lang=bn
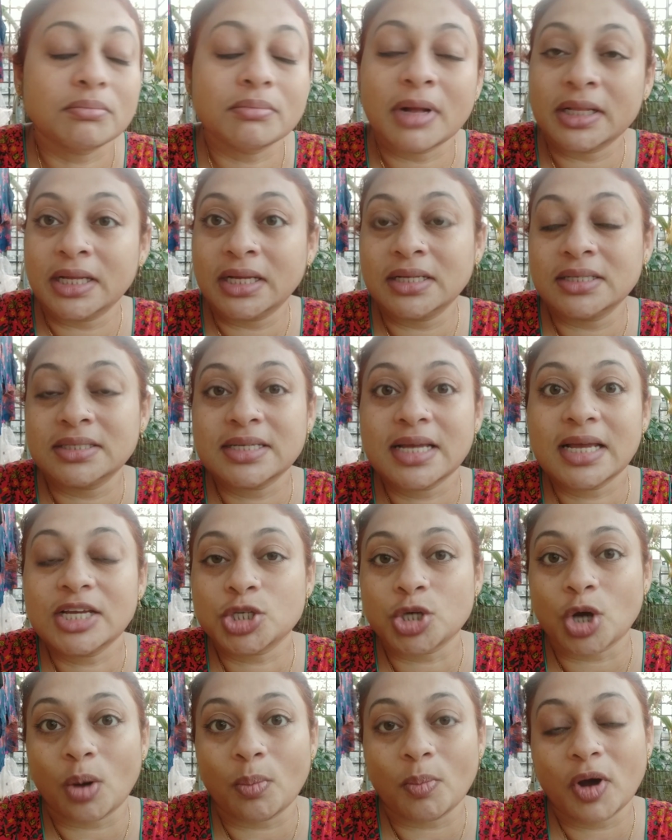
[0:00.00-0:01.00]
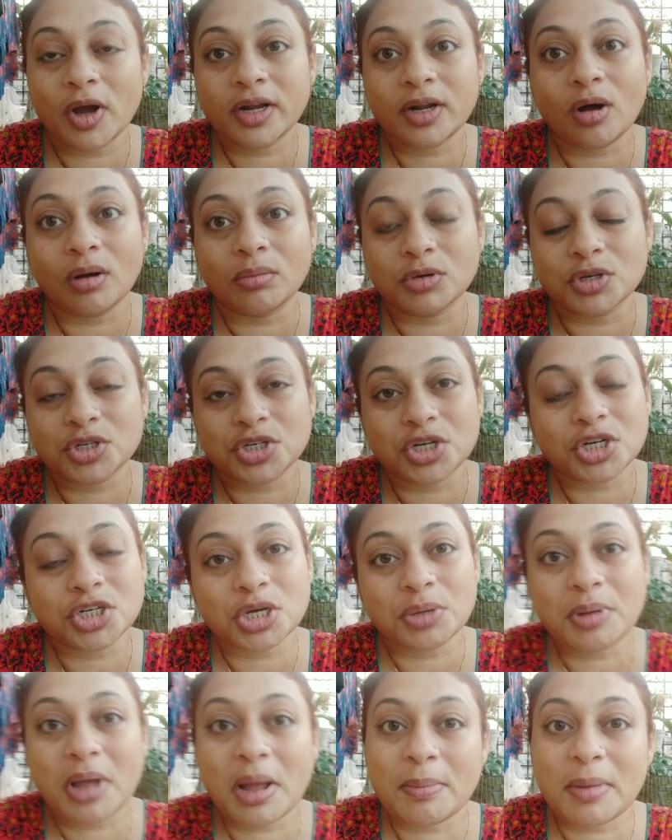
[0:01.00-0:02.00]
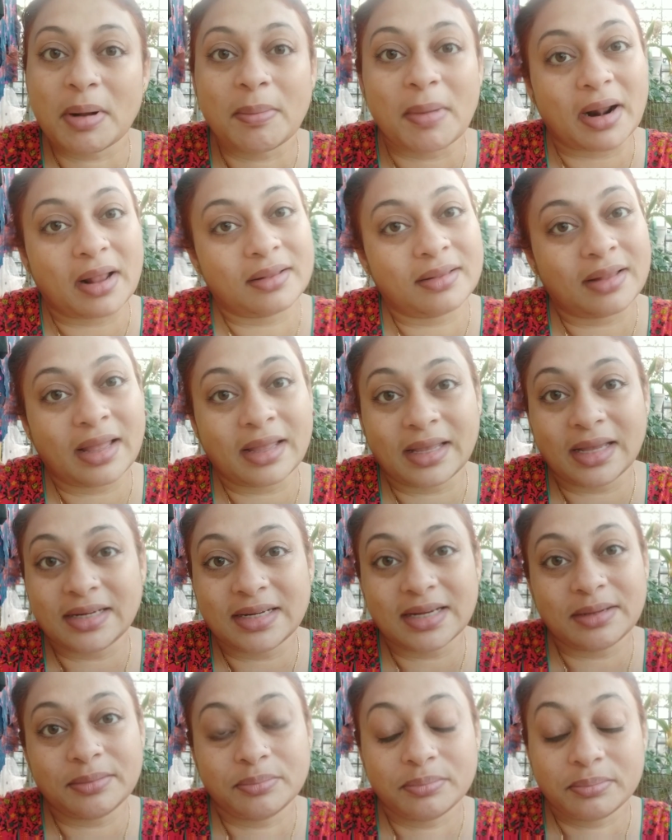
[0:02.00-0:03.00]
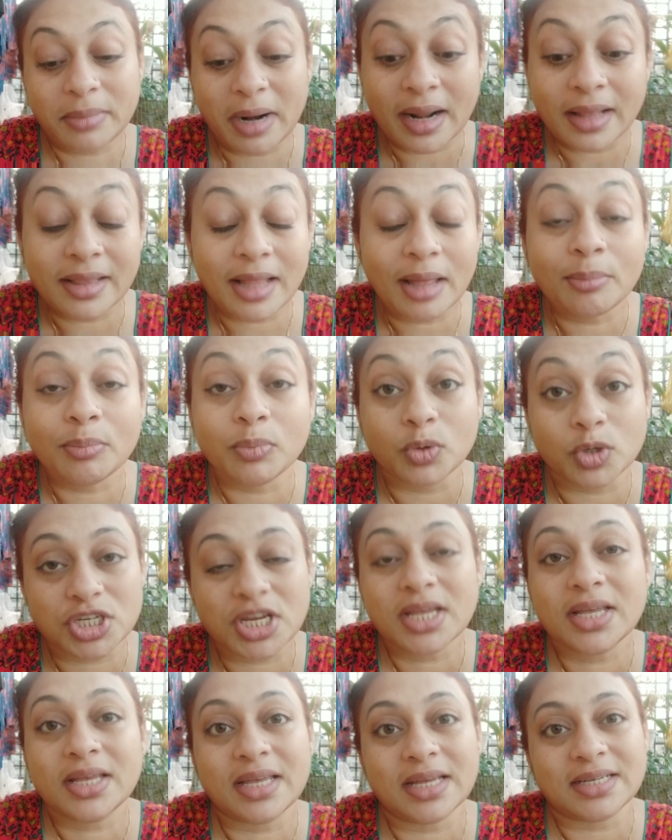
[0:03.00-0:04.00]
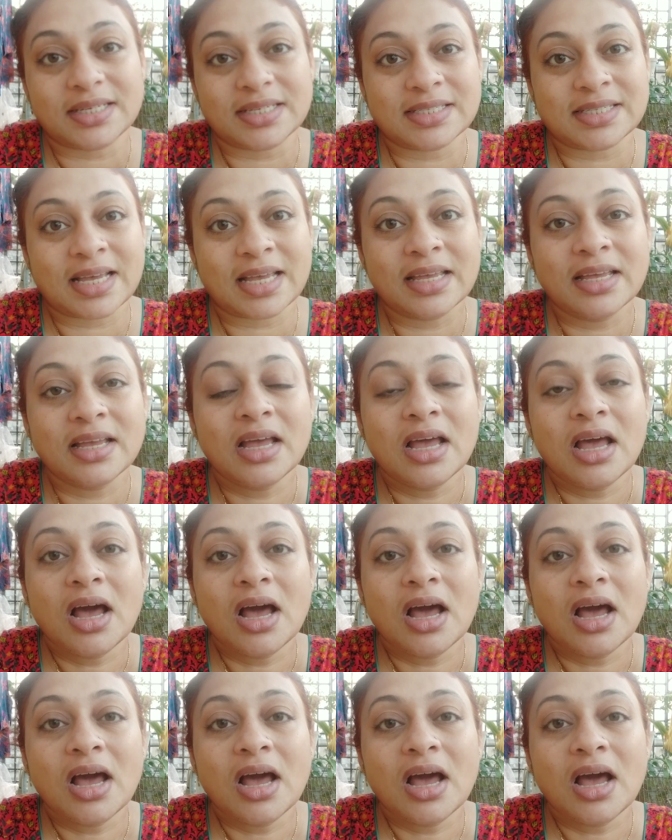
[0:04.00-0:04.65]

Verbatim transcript: মানে যেই সময়টা অবসর সময় আমার বারান্দায় কেটেই বারান্দায় বসেই কেটে যায়